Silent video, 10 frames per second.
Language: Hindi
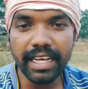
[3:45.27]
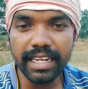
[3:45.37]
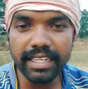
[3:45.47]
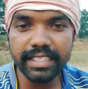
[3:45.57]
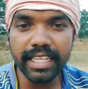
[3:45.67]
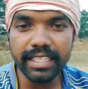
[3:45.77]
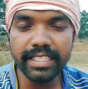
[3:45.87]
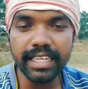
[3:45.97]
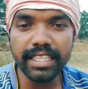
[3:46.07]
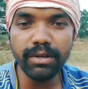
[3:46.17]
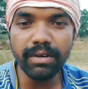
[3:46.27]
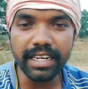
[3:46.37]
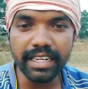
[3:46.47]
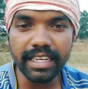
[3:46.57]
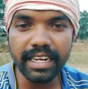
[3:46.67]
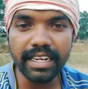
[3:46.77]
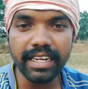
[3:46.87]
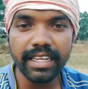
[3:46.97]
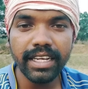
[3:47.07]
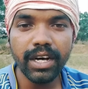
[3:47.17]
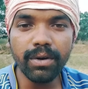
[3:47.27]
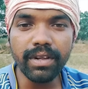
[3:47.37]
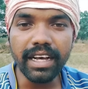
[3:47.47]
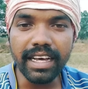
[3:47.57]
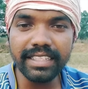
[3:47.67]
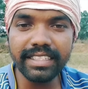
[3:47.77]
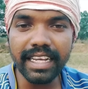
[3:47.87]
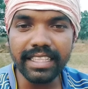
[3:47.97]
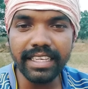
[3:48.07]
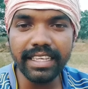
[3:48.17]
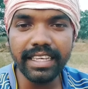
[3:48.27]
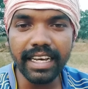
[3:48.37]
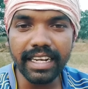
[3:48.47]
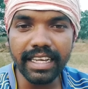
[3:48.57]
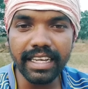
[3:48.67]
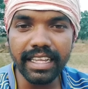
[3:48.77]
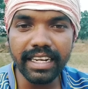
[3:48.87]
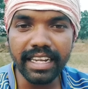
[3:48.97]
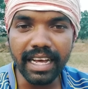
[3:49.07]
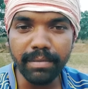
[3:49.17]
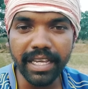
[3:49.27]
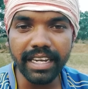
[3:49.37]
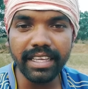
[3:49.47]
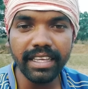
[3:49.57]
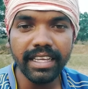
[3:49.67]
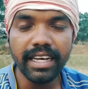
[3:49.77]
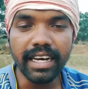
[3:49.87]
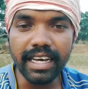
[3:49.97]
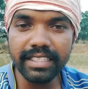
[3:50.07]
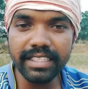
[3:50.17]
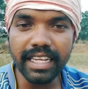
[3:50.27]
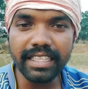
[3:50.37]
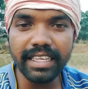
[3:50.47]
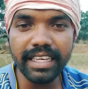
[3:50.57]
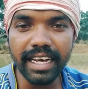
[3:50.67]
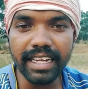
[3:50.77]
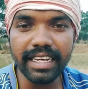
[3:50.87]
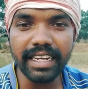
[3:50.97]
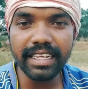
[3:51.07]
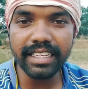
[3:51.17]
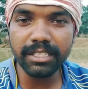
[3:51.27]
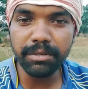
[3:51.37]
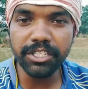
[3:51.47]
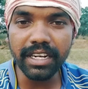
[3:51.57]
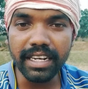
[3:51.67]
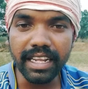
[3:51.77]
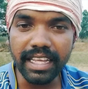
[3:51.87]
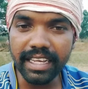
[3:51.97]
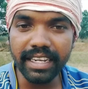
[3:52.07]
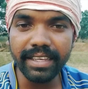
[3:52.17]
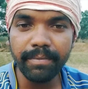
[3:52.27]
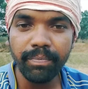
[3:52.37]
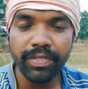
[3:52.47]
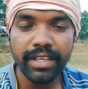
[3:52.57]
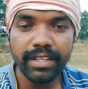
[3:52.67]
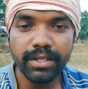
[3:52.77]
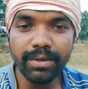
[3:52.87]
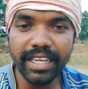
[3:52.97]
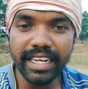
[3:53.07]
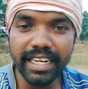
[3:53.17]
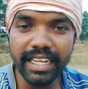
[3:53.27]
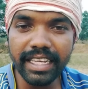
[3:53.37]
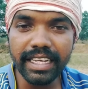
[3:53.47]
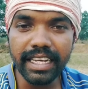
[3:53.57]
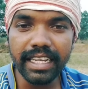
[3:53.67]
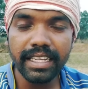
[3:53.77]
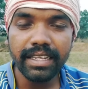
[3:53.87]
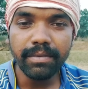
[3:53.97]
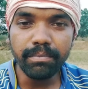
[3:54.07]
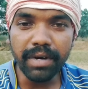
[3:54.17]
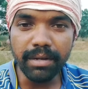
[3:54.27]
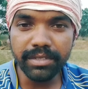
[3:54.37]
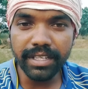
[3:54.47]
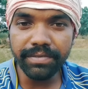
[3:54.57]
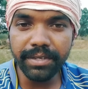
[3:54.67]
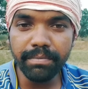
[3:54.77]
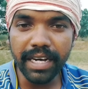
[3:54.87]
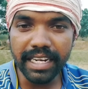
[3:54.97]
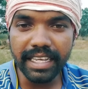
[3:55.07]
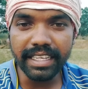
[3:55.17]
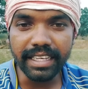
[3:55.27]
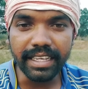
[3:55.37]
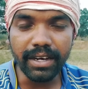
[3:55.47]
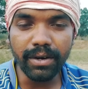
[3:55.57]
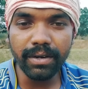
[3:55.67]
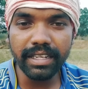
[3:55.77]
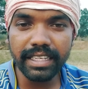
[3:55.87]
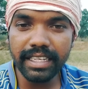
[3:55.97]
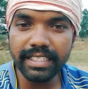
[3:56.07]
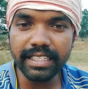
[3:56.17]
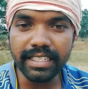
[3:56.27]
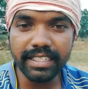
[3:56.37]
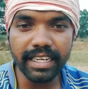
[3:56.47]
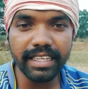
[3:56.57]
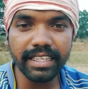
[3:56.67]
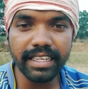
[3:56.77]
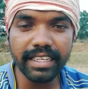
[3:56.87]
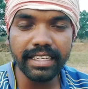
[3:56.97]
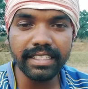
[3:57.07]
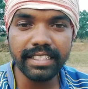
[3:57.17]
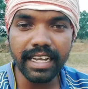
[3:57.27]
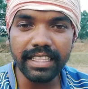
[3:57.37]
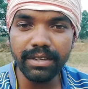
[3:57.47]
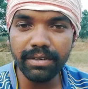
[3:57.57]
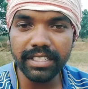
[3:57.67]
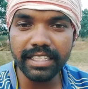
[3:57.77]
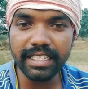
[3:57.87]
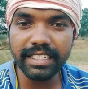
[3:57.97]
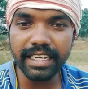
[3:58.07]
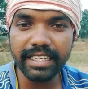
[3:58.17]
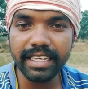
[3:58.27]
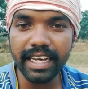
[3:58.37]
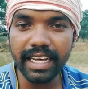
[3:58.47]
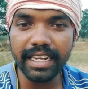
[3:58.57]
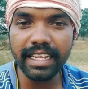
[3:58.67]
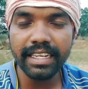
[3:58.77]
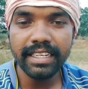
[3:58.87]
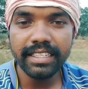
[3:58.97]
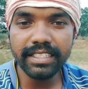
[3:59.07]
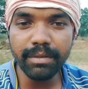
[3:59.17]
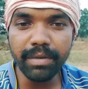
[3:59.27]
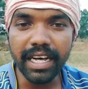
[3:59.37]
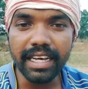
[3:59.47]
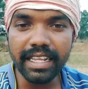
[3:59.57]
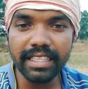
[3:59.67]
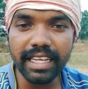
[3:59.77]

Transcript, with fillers: आलर जाति जाति नु खटरकार अनर और हर जाति ही अलग अलग नामेरी हर जाति ही अलग अलग स्पेशल नलखरी तो इन्ने लिखा बामसेफ ही बाना ही के और ईद सच्चाई ही के कि जाति उनटे सच्चाई ही के आलर जे भारत